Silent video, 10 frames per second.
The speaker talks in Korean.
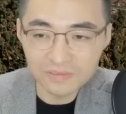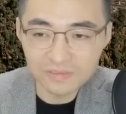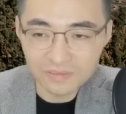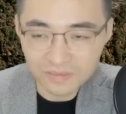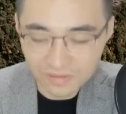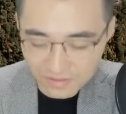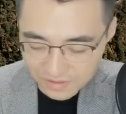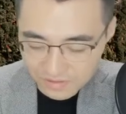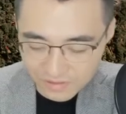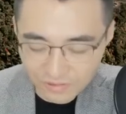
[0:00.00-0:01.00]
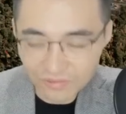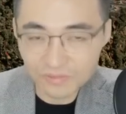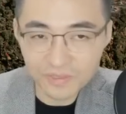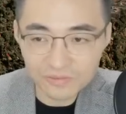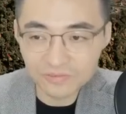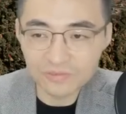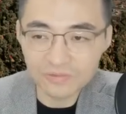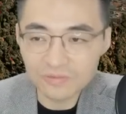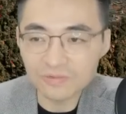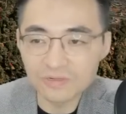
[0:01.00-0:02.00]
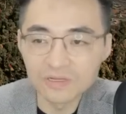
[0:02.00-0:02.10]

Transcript: 이 터널을 파주는 거고